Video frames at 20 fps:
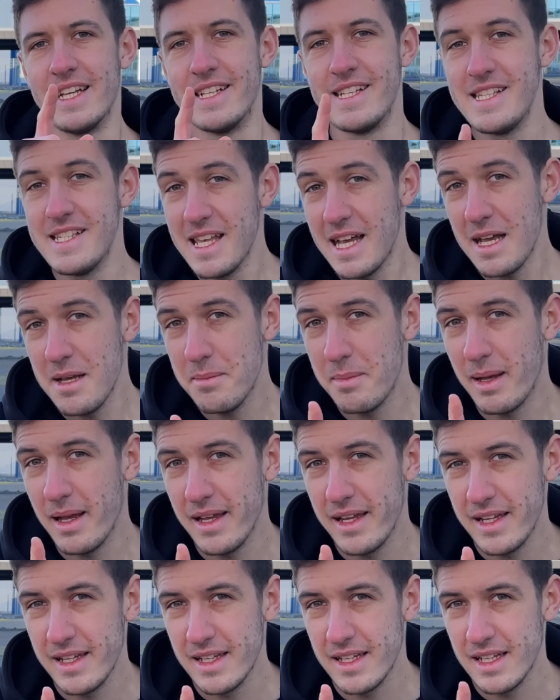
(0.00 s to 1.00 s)
Die Sache
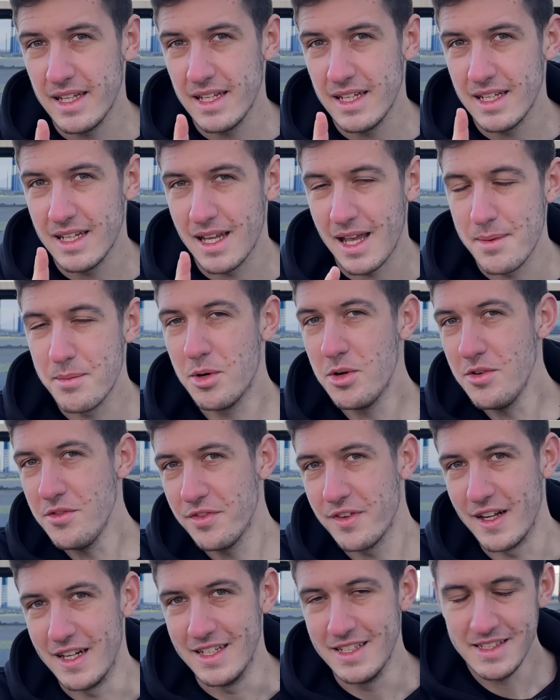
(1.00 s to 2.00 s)
bei einem
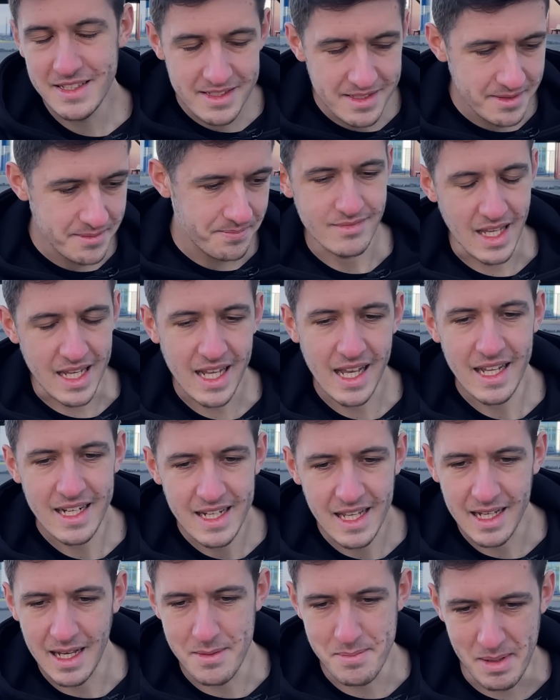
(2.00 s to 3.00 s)
Unfall ist, der kann
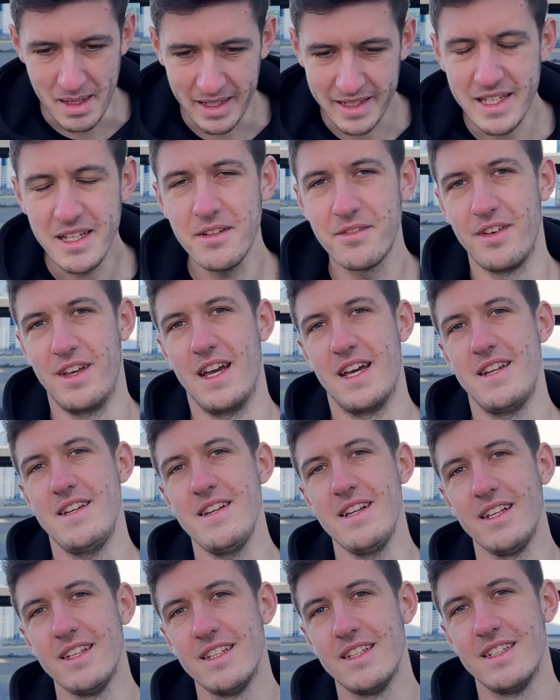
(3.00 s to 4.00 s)
ja repariert
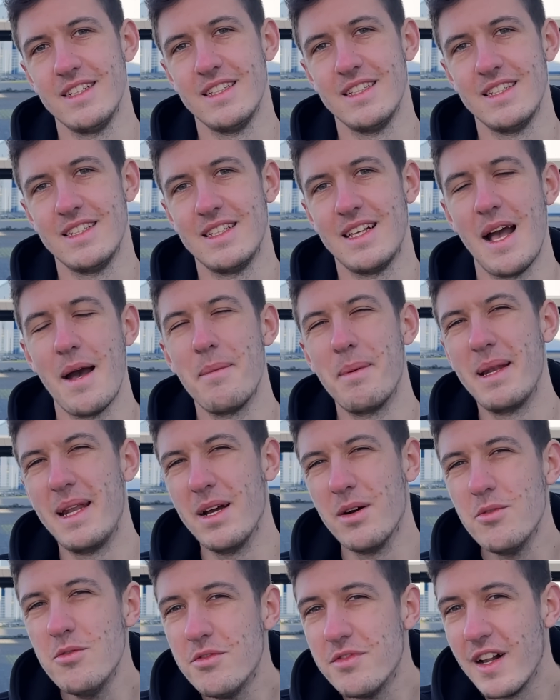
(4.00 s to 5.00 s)
werden, aber
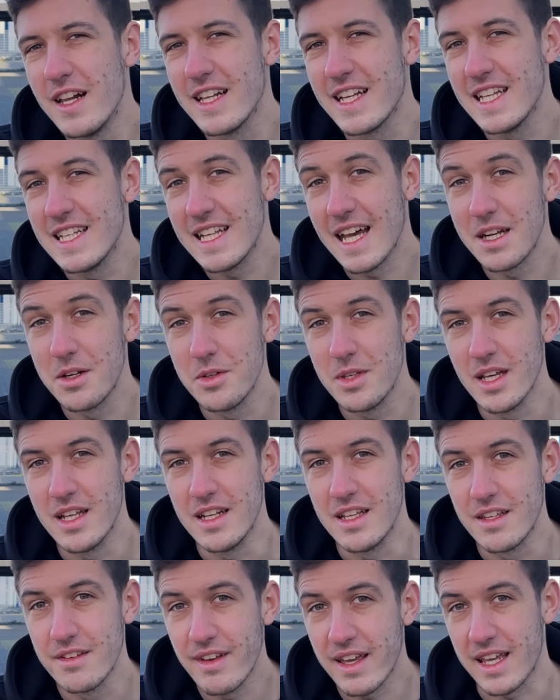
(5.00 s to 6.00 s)
der Unfall geht dadurch ja
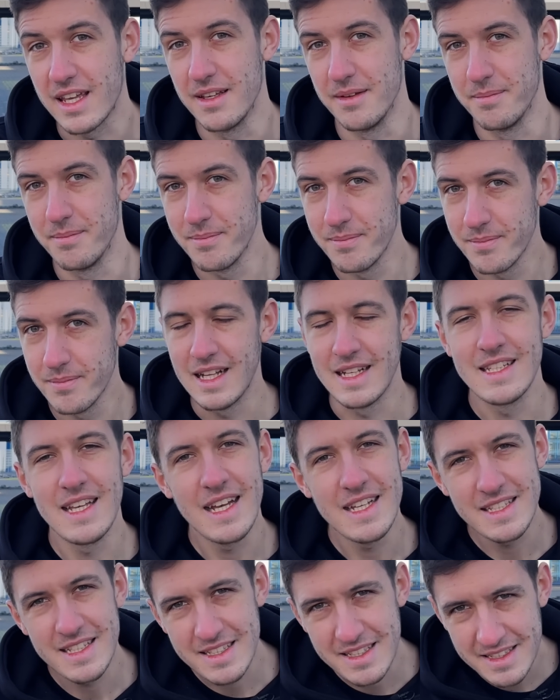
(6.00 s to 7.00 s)
nicht weg. Das
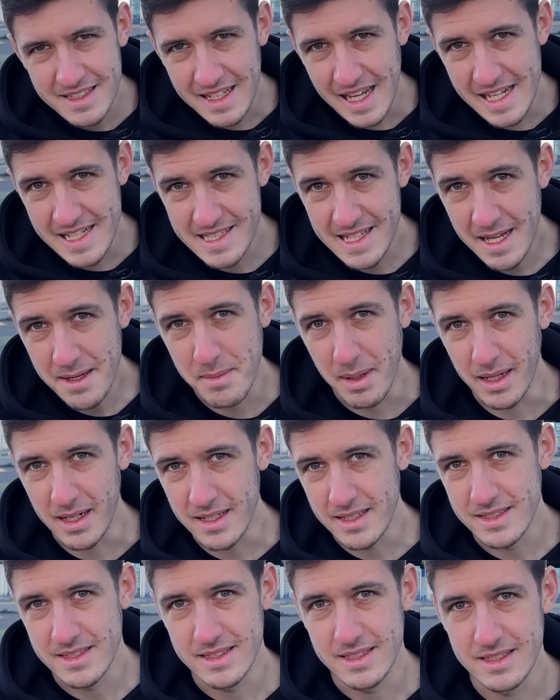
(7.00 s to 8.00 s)
heißt, das ist kein Sachmangel.
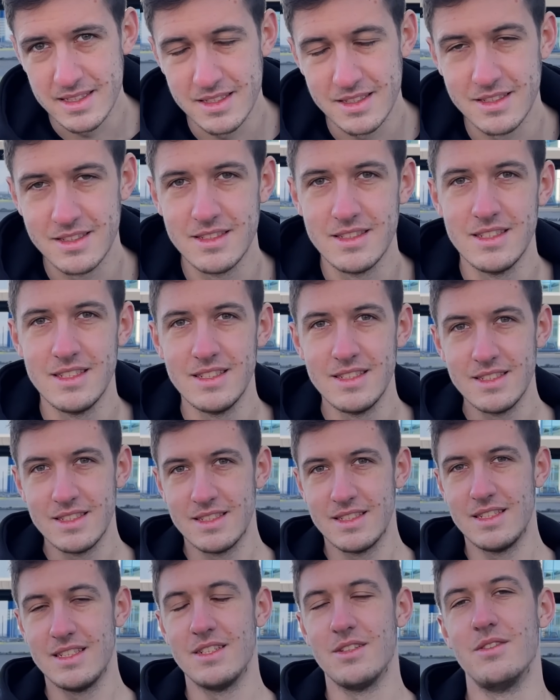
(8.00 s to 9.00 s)

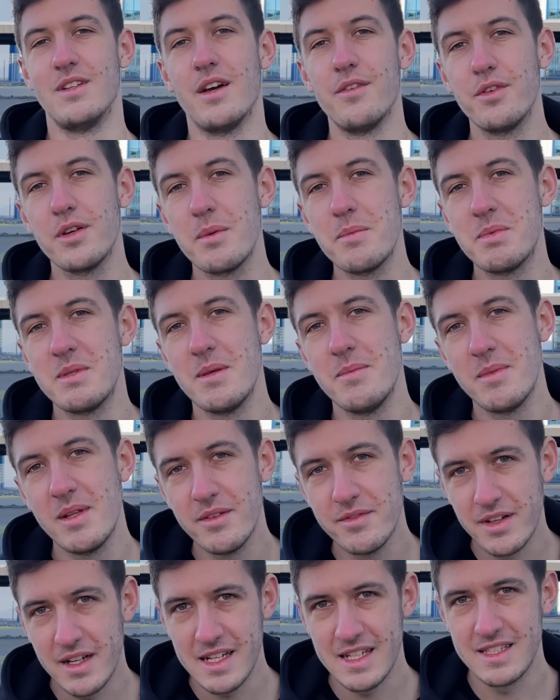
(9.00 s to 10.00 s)
Und dafür gibt es eben den
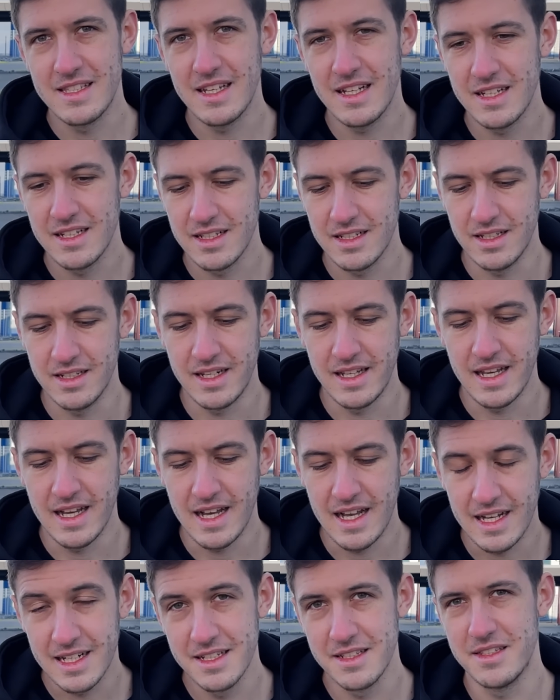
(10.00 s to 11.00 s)
Fall der, Sach äh,
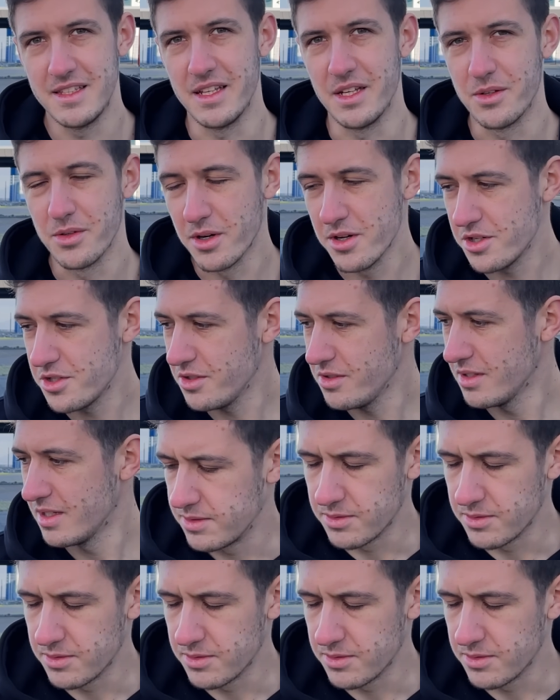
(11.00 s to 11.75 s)
der arglistigen Täuschung.